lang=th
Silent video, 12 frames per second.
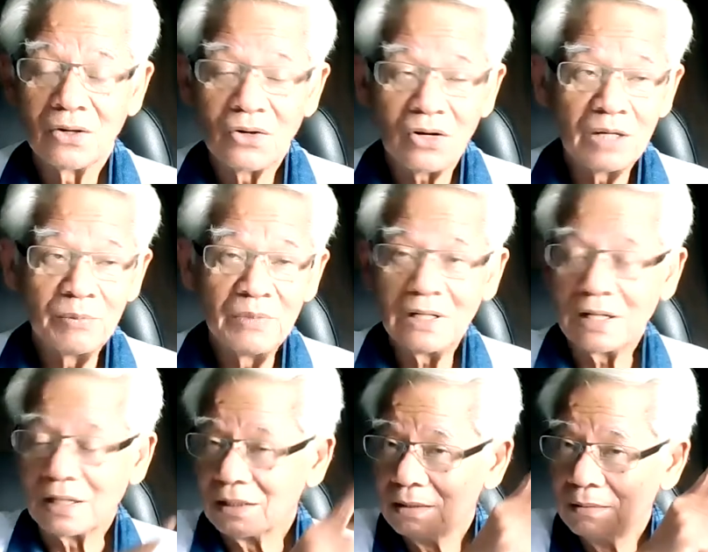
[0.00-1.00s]
ก็ในเมื่อ
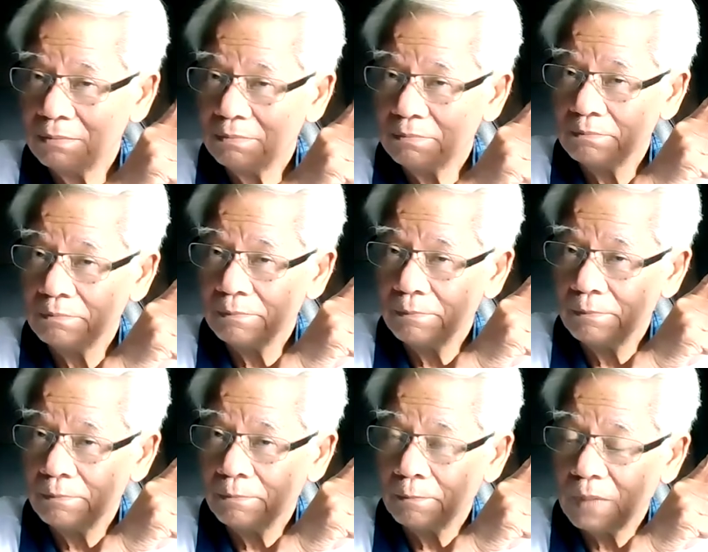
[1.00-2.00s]

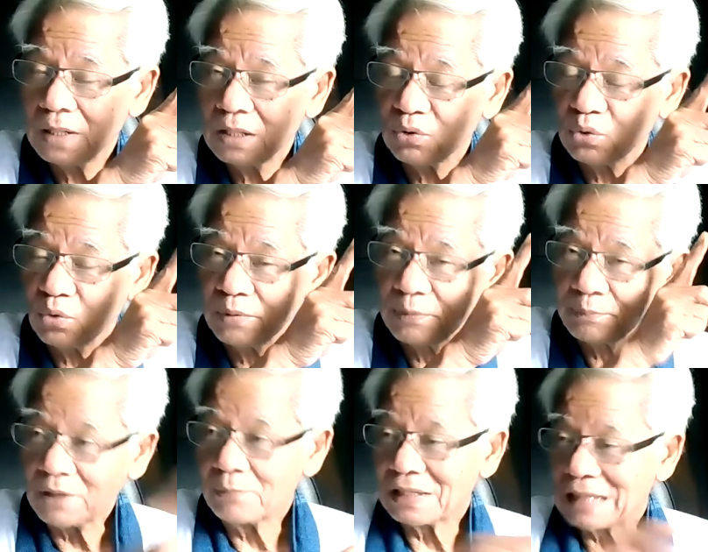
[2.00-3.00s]
มันเอาตัว
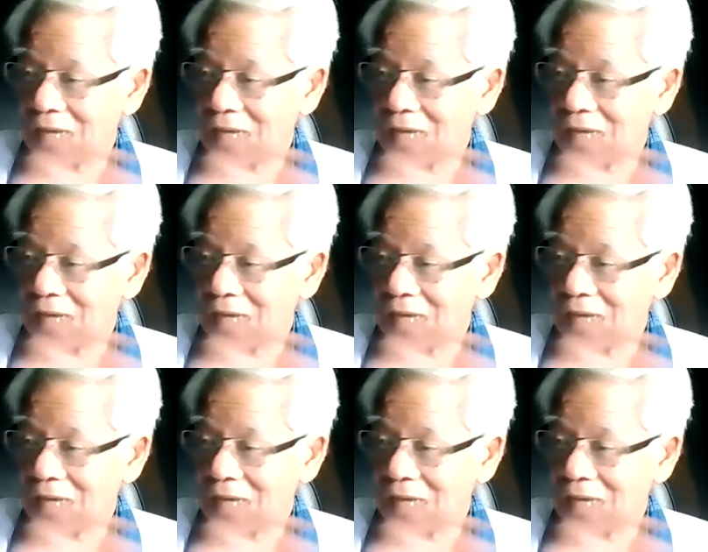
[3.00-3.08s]
เป็นๆมา